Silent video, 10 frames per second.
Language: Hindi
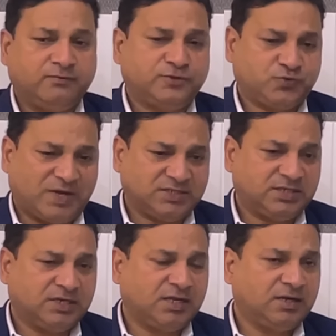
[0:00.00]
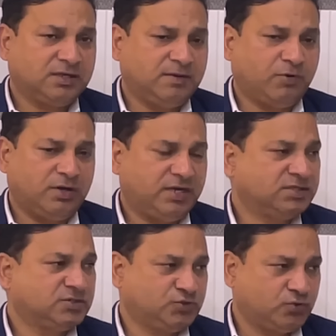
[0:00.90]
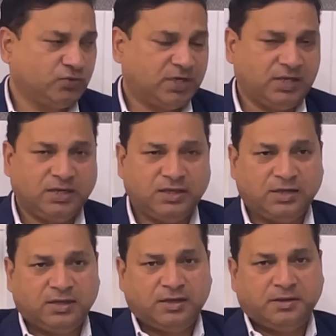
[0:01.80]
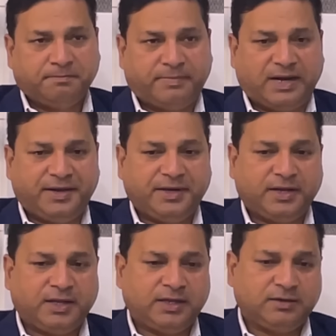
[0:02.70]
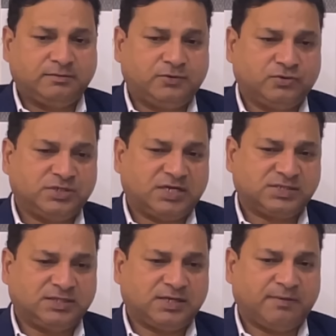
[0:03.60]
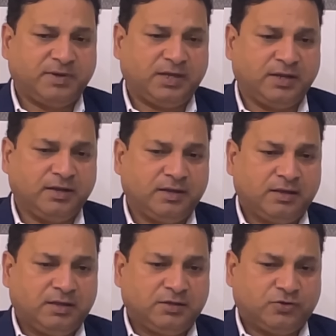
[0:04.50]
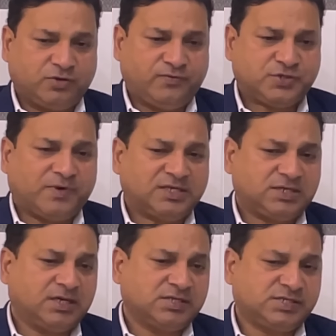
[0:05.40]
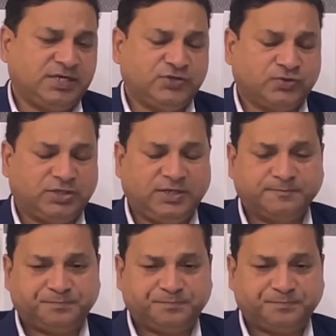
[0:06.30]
विश्वास नगर की पॉलिटिक्स शुरू करी पार्टी ने 2017 में क्योंकि विश्वास नगर सीट जो थी